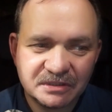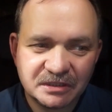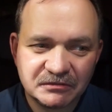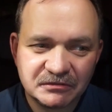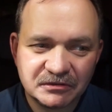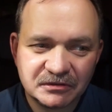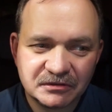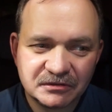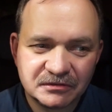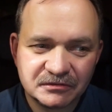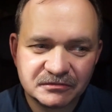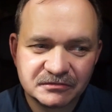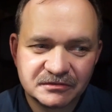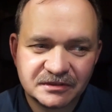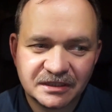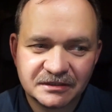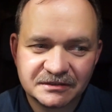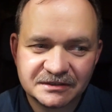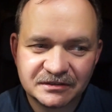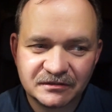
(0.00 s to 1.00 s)
się udało,
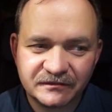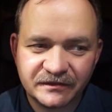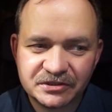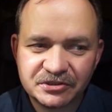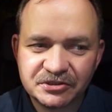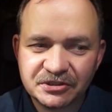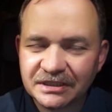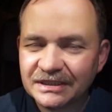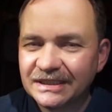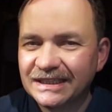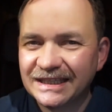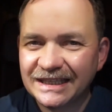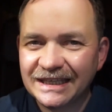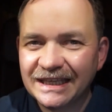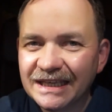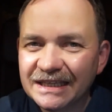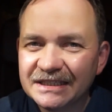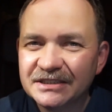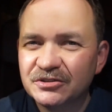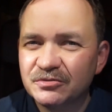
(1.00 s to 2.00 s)
udało zauważyć, ale
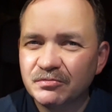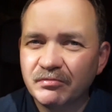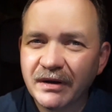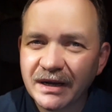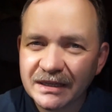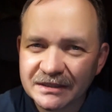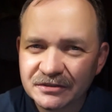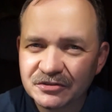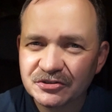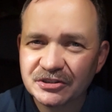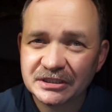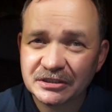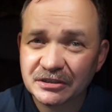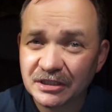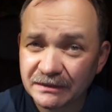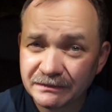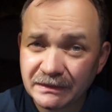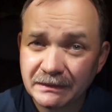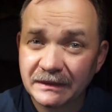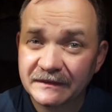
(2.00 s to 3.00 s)
kiedyś bardzo
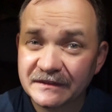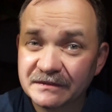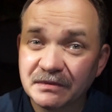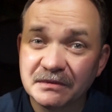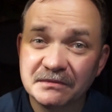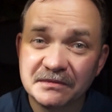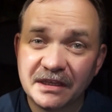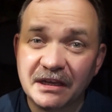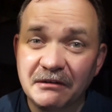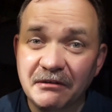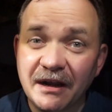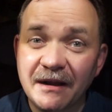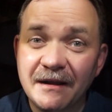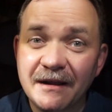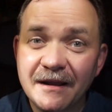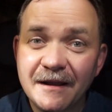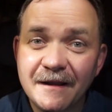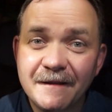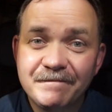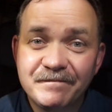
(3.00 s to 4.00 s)
rzadko, jak mama
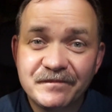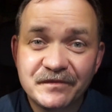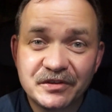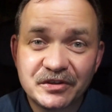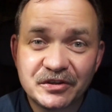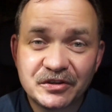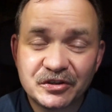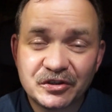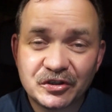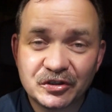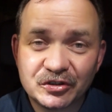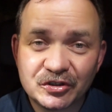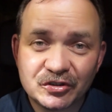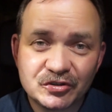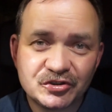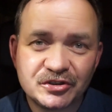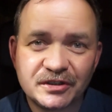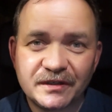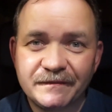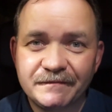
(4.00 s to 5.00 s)
wspomniała, to
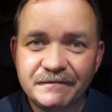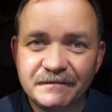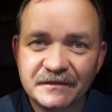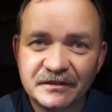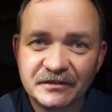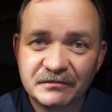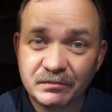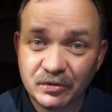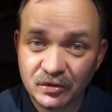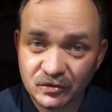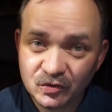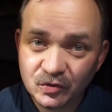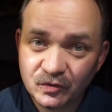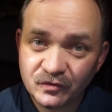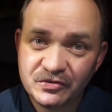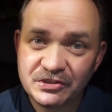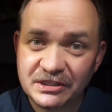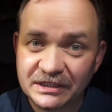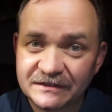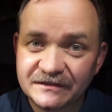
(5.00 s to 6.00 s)
to, że
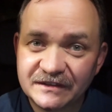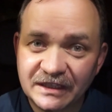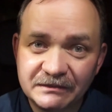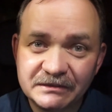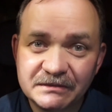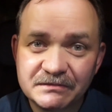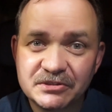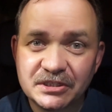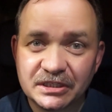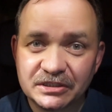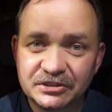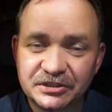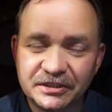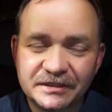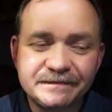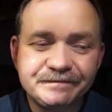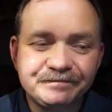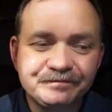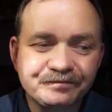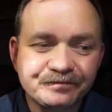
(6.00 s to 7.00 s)
podówczas, w tamtym
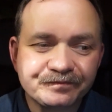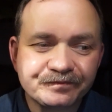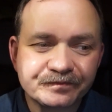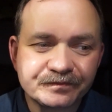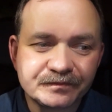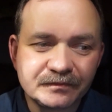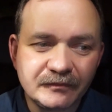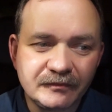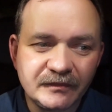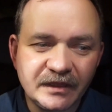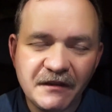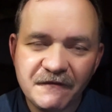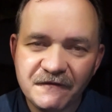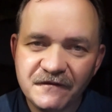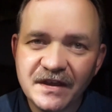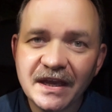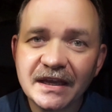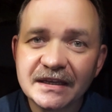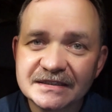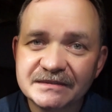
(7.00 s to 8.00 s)
czasie,
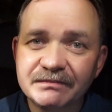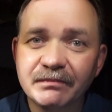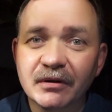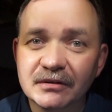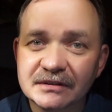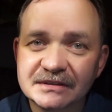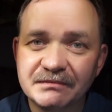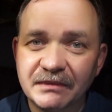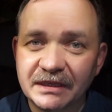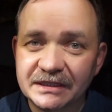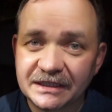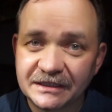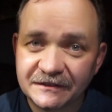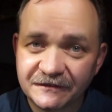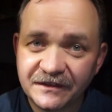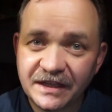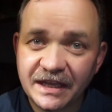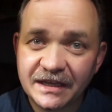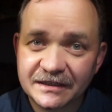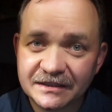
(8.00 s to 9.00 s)
wiek
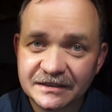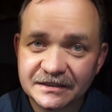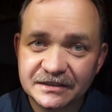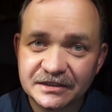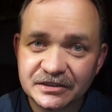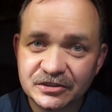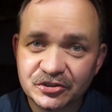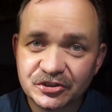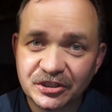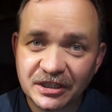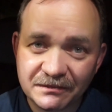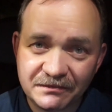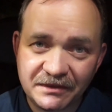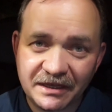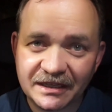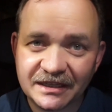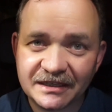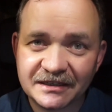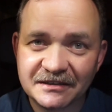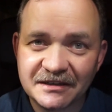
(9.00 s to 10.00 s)
sportsmenek, wiek e,
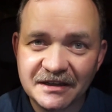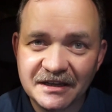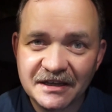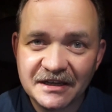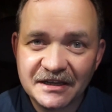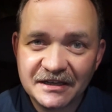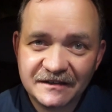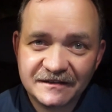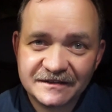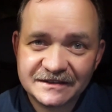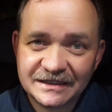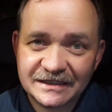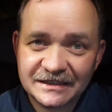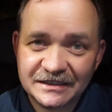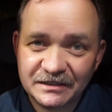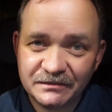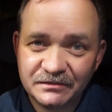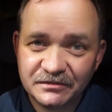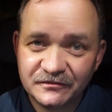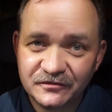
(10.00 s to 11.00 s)
szermierek
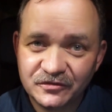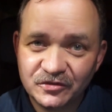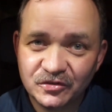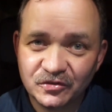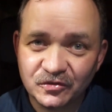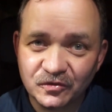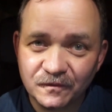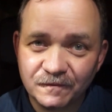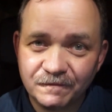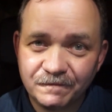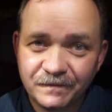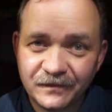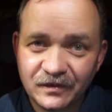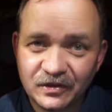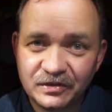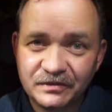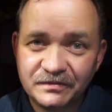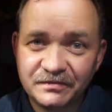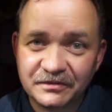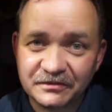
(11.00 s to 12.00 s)
wcale nie był w dół,
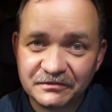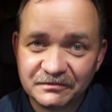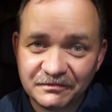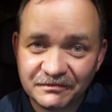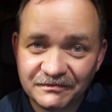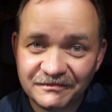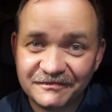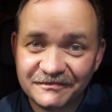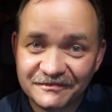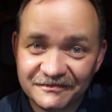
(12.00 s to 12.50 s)
był